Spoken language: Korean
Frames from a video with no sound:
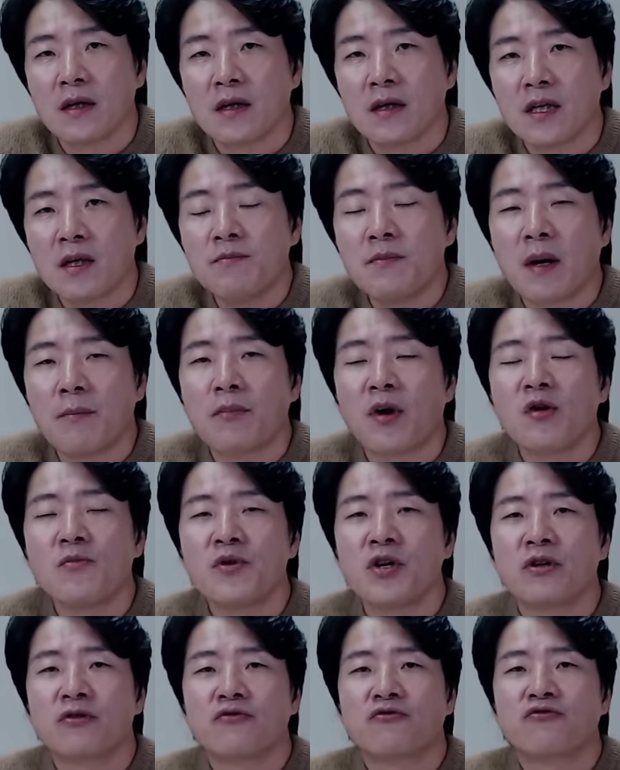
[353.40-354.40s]
입만
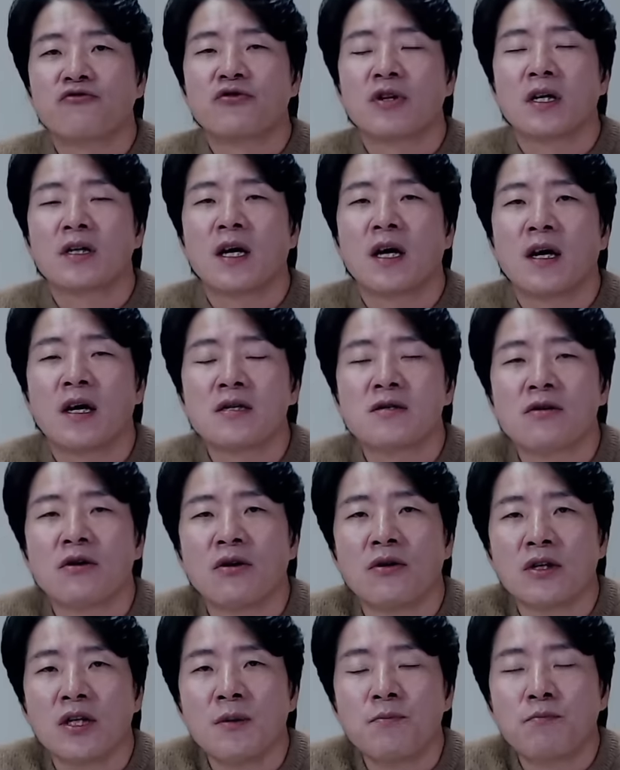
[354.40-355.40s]
벌리면 구라다
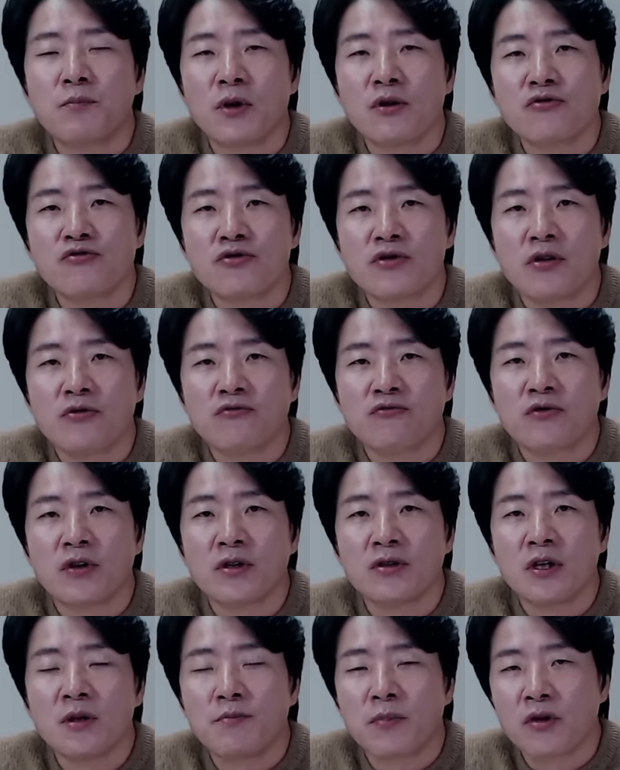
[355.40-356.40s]
해서 입벌구
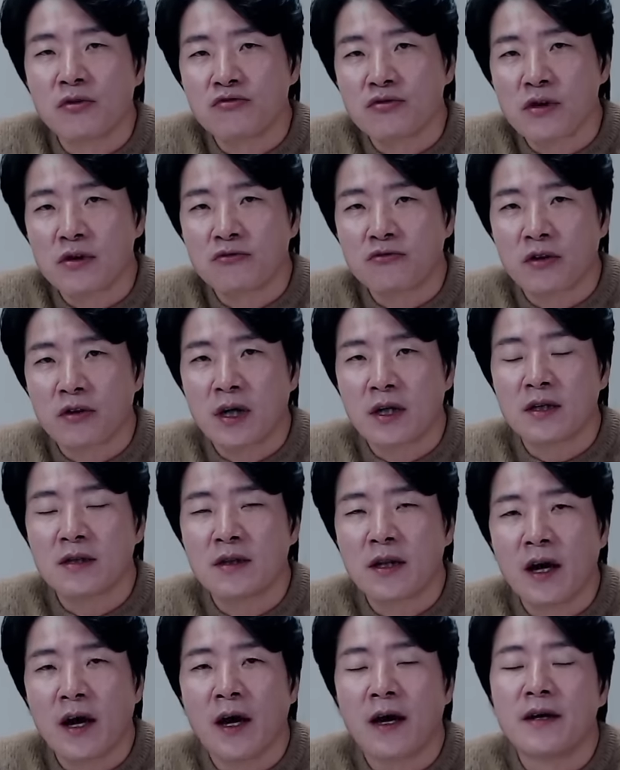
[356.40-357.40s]
정권, 입벌구 정권
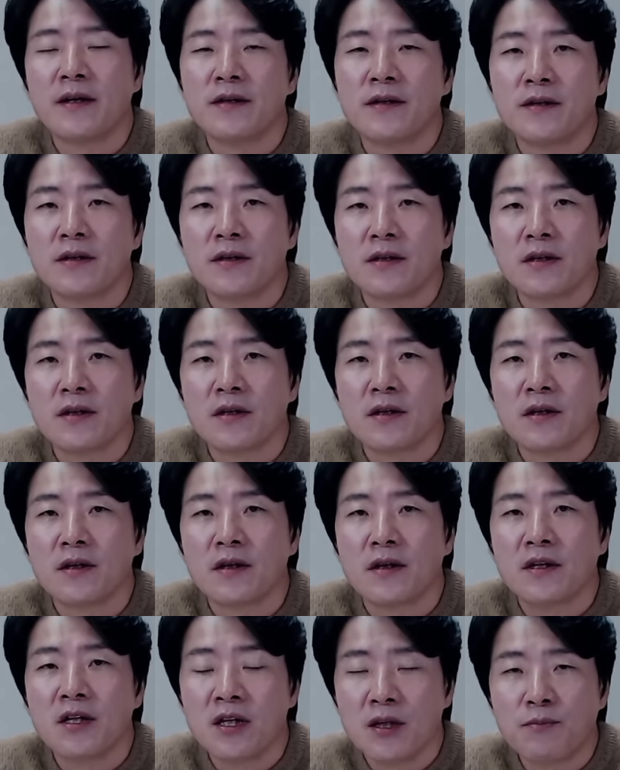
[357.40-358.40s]
하는데
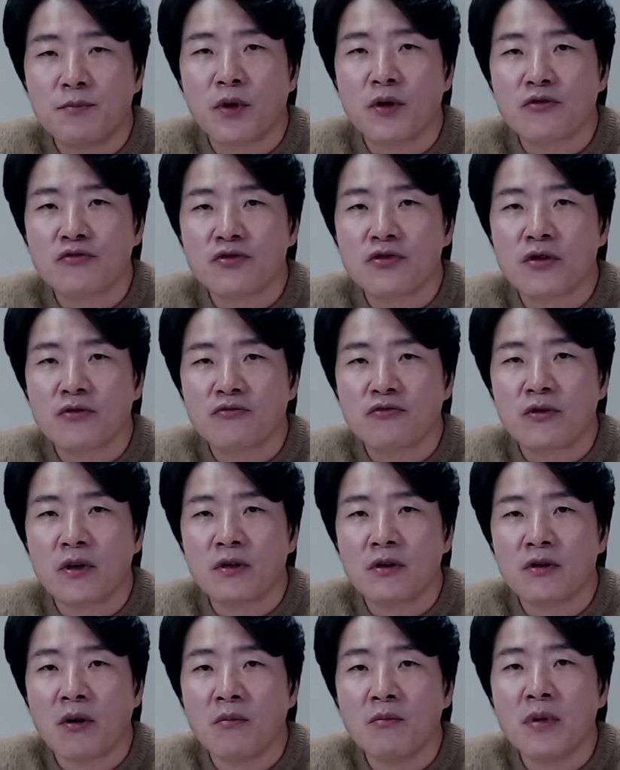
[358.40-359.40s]
이 입벌구
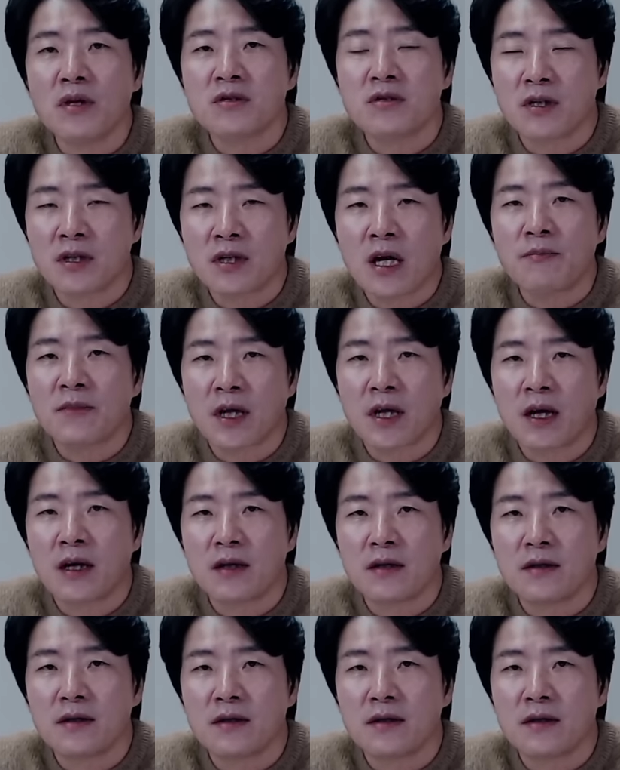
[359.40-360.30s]
정권 넘버 3답다.